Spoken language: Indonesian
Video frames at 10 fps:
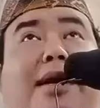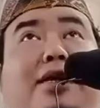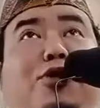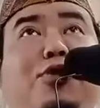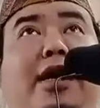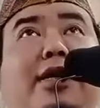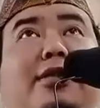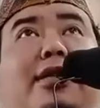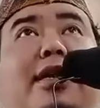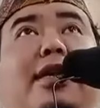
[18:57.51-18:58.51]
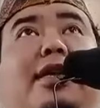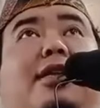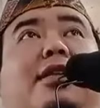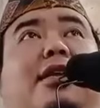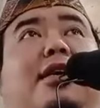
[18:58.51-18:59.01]
payung antara
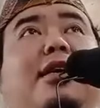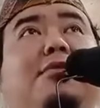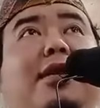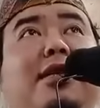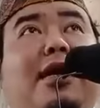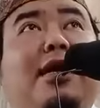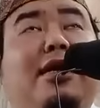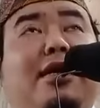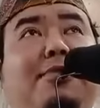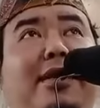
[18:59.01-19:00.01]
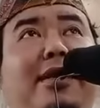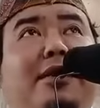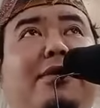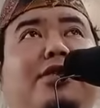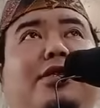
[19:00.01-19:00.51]
kita dengan matahari di
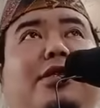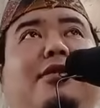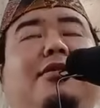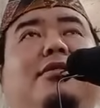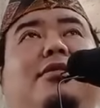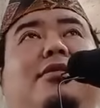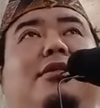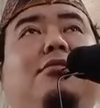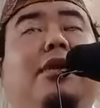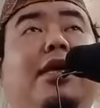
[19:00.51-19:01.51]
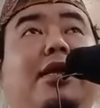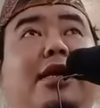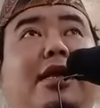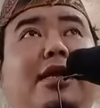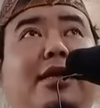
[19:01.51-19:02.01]
padang mahsyar. Mana
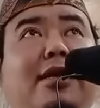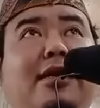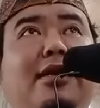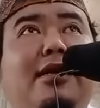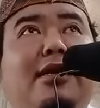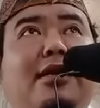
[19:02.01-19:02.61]
dalilnya?